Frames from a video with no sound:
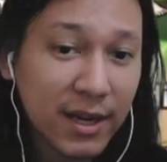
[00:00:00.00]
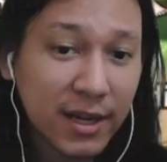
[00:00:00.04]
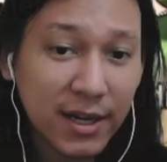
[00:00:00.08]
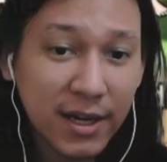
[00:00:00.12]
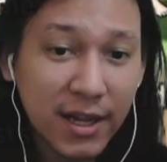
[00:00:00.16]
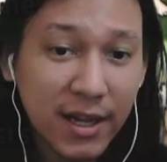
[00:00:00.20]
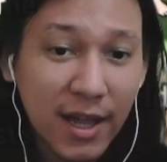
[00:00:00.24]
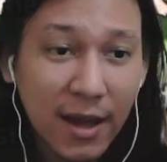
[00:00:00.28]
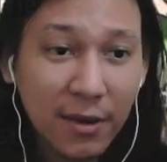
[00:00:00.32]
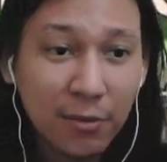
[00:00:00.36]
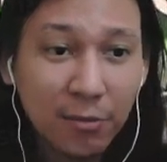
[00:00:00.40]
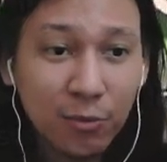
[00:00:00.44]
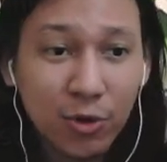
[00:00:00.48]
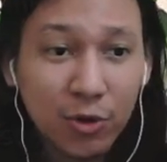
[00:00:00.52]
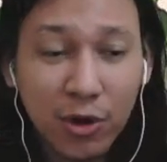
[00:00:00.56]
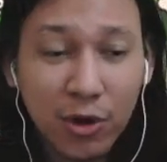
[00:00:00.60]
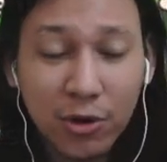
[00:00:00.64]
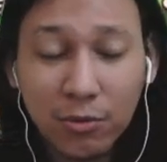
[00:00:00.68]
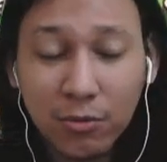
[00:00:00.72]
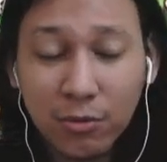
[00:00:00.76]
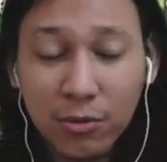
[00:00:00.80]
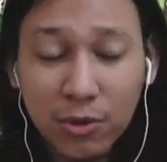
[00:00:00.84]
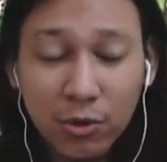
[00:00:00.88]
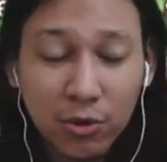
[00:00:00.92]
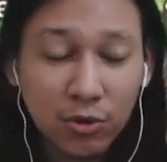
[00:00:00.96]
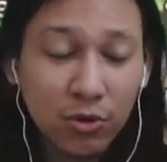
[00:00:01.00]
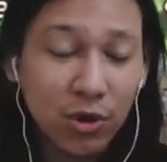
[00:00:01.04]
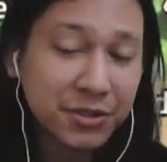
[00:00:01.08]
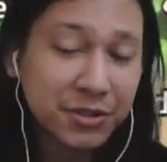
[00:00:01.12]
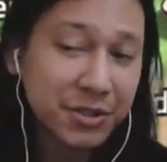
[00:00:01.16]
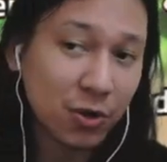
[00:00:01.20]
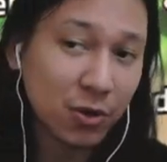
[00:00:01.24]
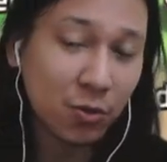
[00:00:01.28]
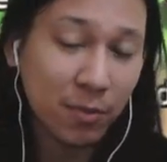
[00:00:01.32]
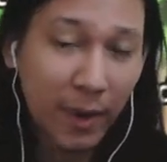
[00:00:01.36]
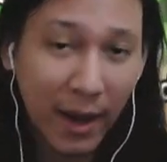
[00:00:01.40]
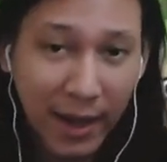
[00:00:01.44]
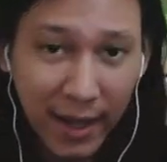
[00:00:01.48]
saat ini ya? menurut gue
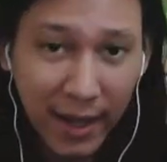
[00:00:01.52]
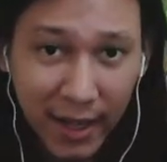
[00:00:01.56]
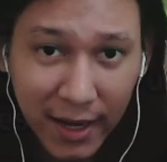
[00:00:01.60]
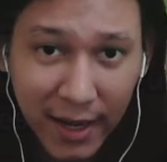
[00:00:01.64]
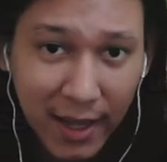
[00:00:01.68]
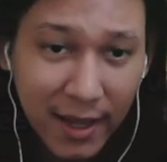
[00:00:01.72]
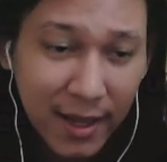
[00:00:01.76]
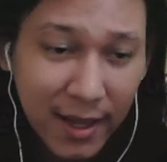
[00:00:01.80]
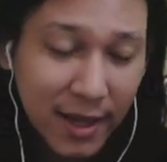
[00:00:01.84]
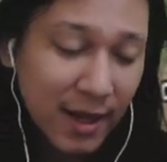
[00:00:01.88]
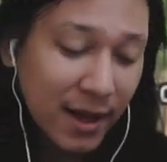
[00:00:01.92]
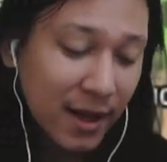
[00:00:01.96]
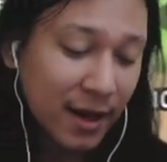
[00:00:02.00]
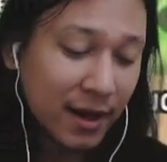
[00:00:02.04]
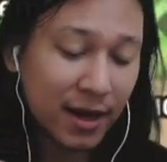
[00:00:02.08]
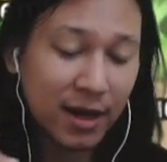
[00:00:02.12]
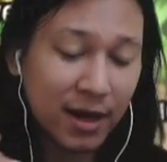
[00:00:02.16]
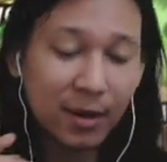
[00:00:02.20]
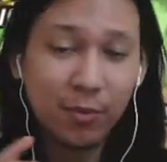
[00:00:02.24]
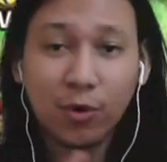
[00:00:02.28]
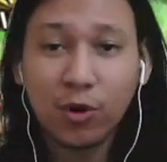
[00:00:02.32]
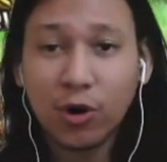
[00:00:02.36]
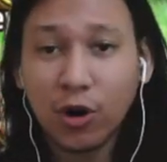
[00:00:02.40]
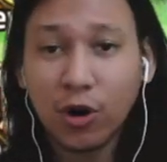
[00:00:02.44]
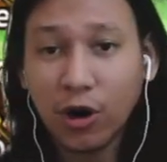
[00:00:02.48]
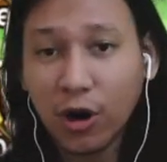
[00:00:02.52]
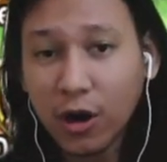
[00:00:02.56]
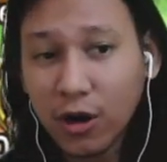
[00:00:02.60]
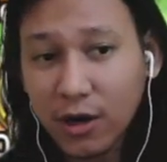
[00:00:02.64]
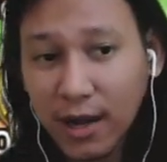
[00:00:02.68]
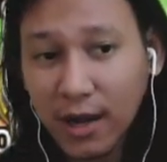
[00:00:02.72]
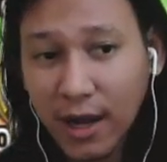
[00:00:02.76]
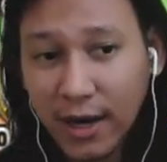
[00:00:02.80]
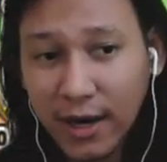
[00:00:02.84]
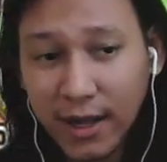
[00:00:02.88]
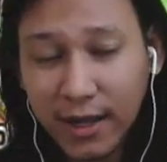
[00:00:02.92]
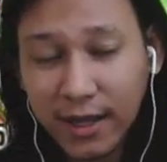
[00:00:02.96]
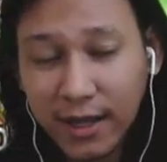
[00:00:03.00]
sih lumayan ya. Rhythm chord,
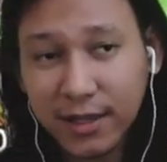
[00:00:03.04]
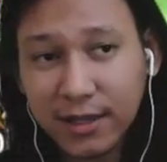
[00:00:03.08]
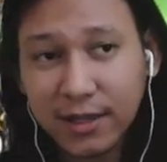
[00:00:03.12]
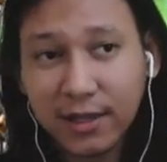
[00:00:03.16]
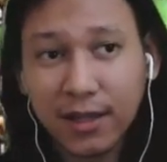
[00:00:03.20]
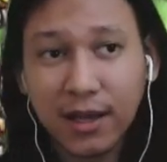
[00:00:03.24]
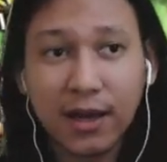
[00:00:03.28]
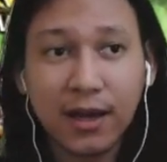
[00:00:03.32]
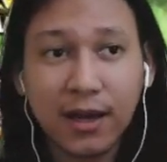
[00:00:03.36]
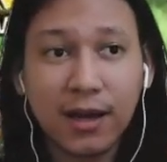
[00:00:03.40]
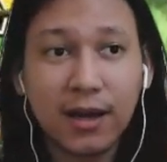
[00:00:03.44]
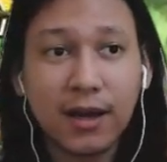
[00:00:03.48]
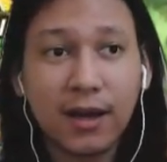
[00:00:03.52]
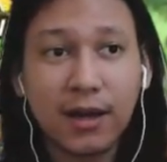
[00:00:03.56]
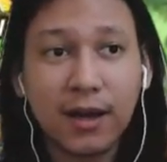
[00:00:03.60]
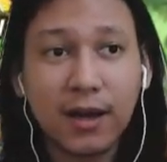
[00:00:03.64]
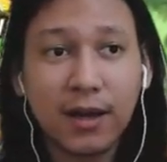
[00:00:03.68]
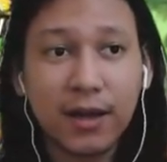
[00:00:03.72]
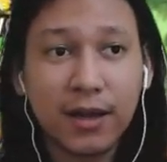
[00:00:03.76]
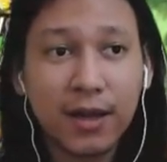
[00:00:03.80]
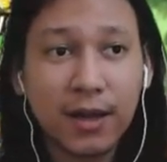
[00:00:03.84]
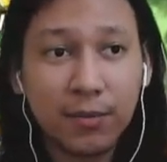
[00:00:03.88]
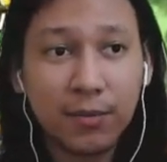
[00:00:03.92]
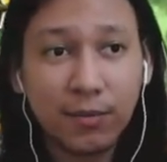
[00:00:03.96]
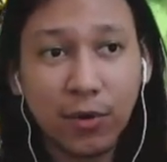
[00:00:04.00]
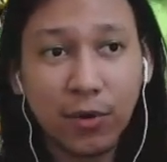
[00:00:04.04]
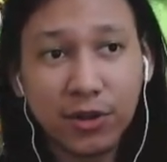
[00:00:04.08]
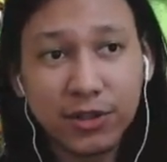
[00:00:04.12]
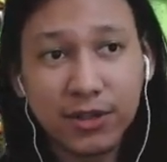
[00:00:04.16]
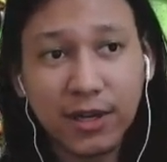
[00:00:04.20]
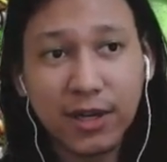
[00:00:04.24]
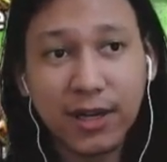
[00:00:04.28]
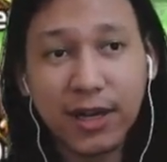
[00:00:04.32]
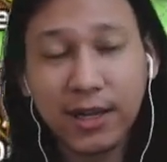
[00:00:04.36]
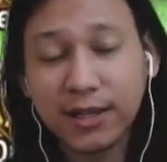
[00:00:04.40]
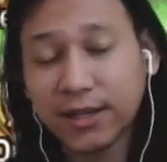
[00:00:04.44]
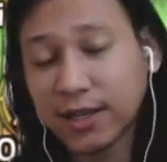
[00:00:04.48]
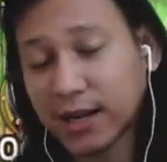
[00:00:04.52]
ada hit uh, hit boss
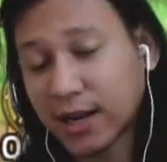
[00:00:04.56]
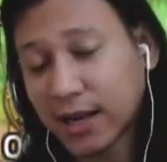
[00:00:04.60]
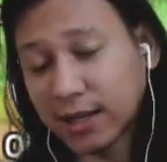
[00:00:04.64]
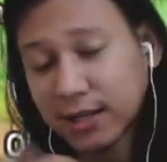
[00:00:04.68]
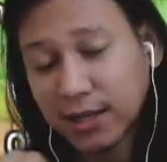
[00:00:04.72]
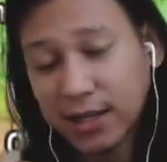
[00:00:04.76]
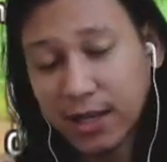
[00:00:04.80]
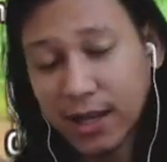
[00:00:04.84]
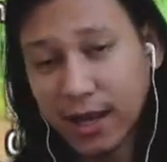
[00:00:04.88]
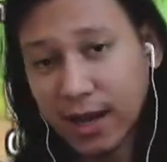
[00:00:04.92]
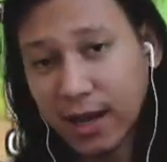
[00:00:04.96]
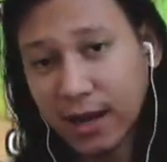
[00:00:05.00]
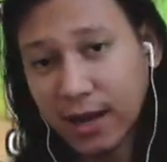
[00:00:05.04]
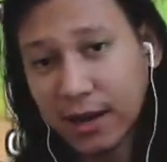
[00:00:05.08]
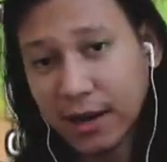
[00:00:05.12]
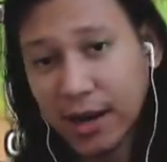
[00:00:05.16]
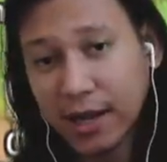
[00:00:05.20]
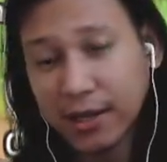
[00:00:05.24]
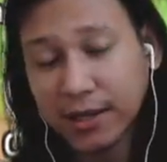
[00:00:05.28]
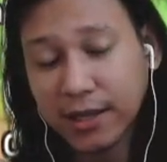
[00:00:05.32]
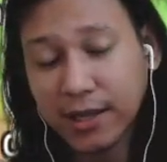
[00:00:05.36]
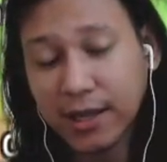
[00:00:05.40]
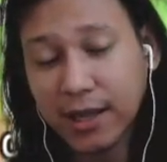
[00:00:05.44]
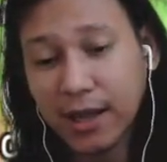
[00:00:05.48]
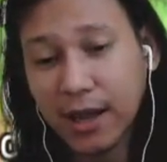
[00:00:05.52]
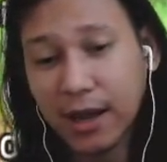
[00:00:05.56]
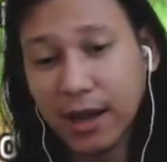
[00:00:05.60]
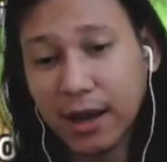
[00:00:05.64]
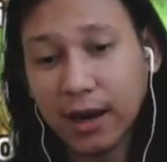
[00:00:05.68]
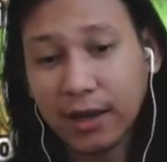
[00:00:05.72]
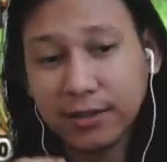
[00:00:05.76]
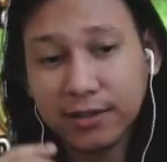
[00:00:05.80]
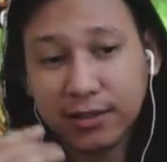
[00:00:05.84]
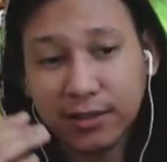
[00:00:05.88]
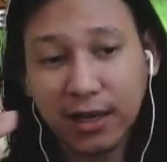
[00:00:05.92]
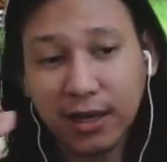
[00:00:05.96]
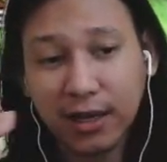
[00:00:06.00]
yang nanti-nanti ya. Nanti yang